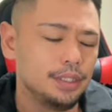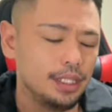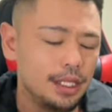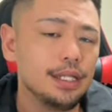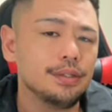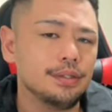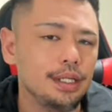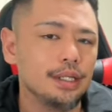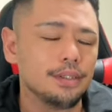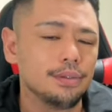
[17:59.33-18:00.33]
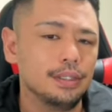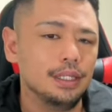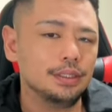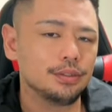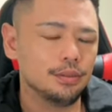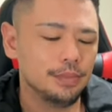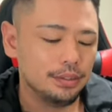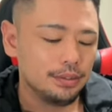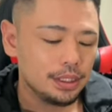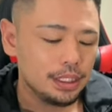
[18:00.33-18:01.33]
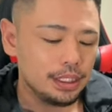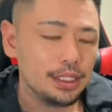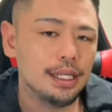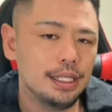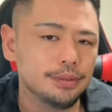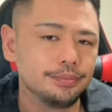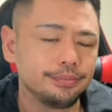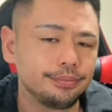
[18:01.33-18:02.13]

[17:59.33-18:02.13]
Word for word: 続けれないよねアンチコメントに聞いてたら。